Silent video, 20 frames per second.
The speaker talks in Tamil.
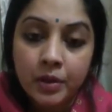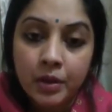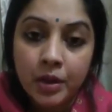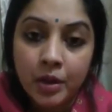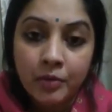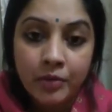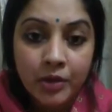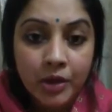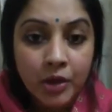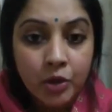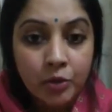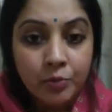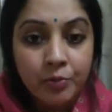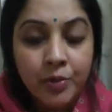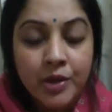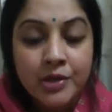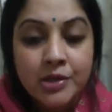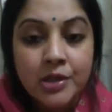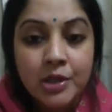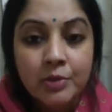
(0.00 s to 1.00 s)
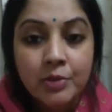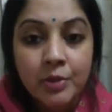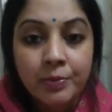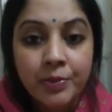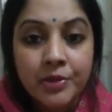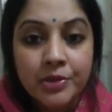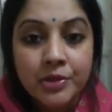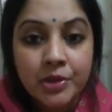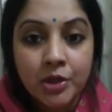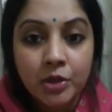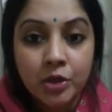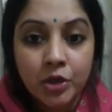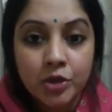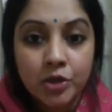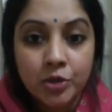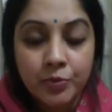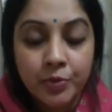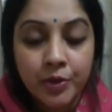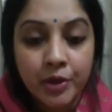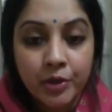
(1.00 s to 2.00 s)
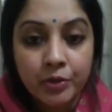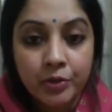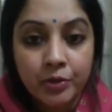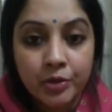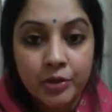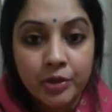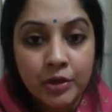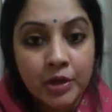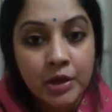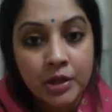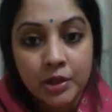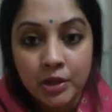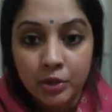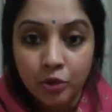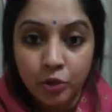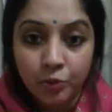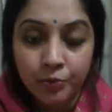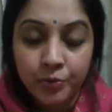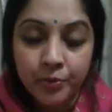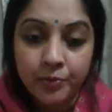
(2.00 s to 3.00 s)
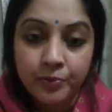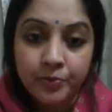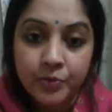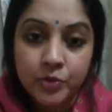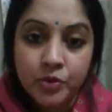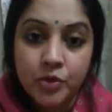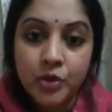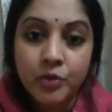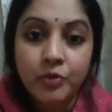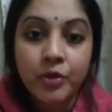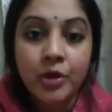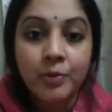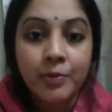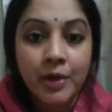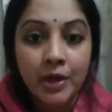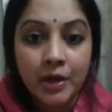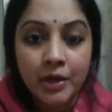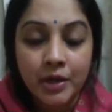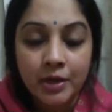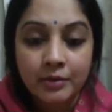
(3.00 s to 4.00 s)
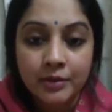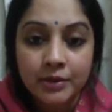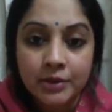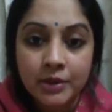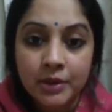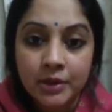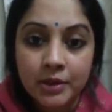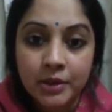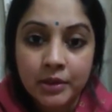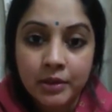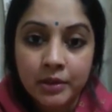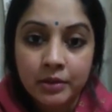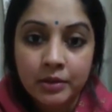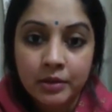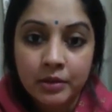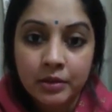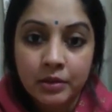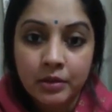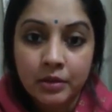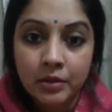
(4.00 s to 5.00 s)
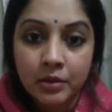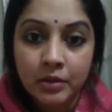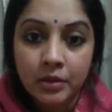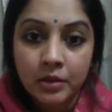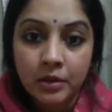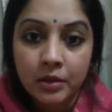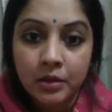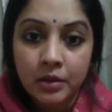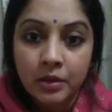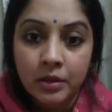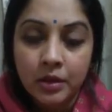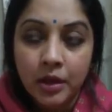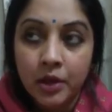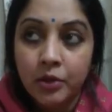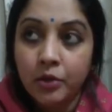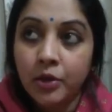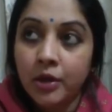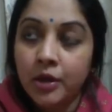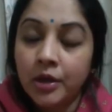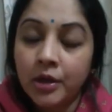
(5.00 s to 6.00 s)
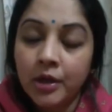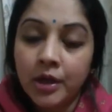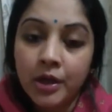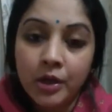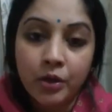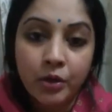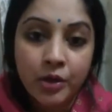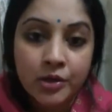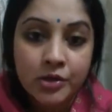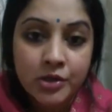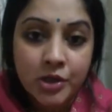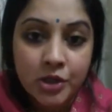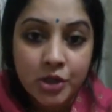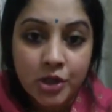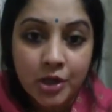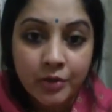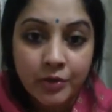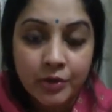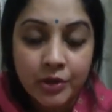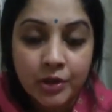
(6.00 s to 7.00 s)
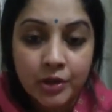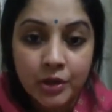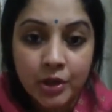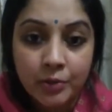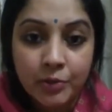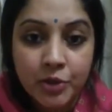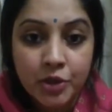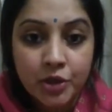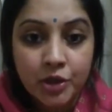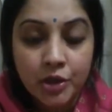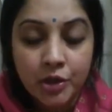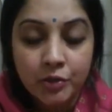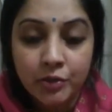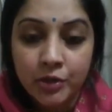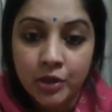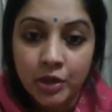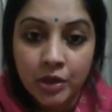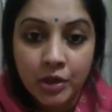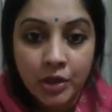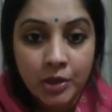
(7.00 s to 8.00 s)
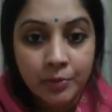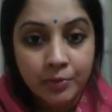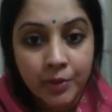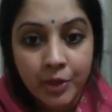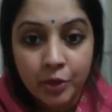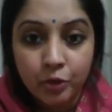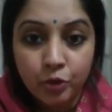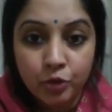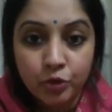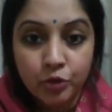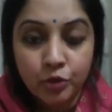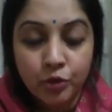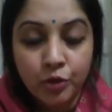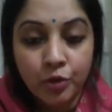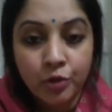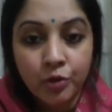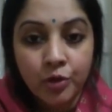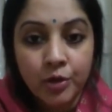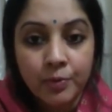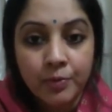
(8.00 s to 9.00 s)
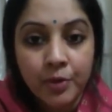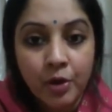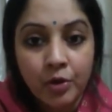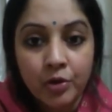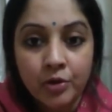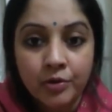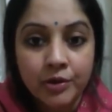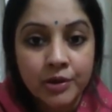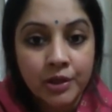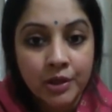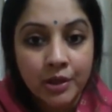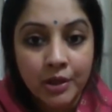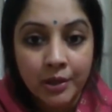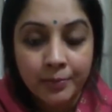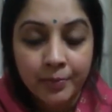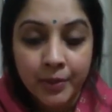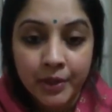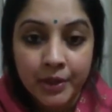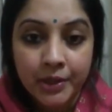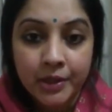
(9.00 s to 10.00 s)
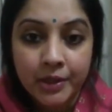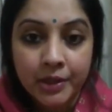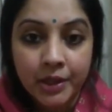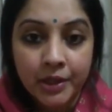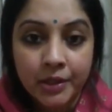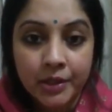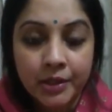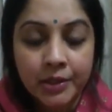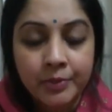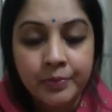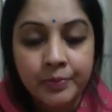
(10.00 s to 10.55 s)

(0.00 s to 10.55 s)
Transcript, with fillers: அவ்வளோலாம் ரொம்ப அசிங்கமாக பேசிட்டு டார்ச்சர் பண்ணிக்கிட்டு இந்த குரூப் ஸோ இவங்க மேலே நான் வந்து என்னோடய எங்களோட ஸ்டேஷனில் வந்து கமிஷனர்கிட்ட வந்து நாங்கள் கம்ப்ளைண்ட் கொடுத்துருக்கோம் இப்போ அவங்க வந்து அதில் பண்ணிகிட்ருக்காங்க